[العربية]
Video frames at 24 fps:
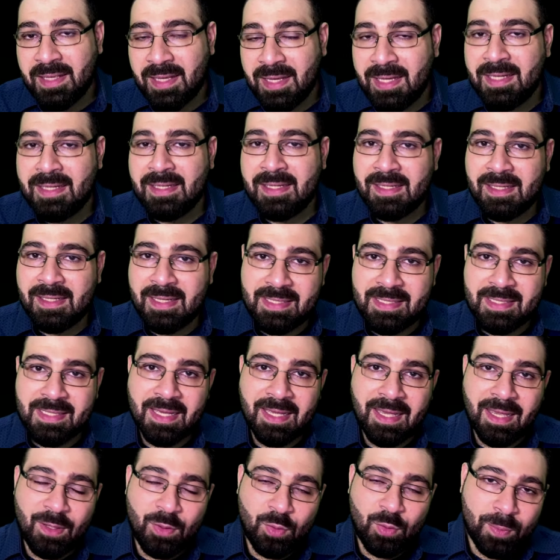أن الناس
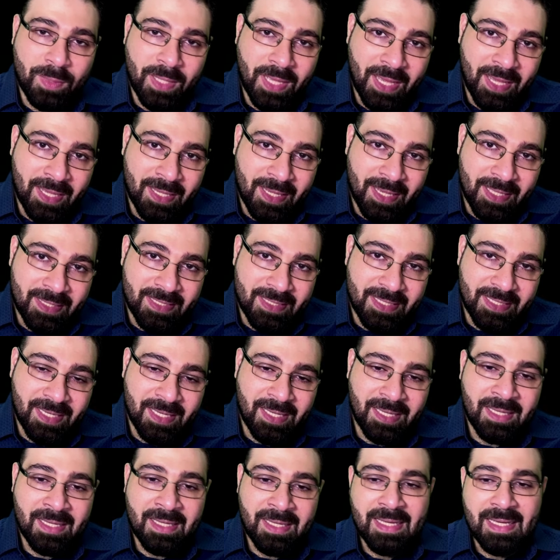كانوا بآياتنا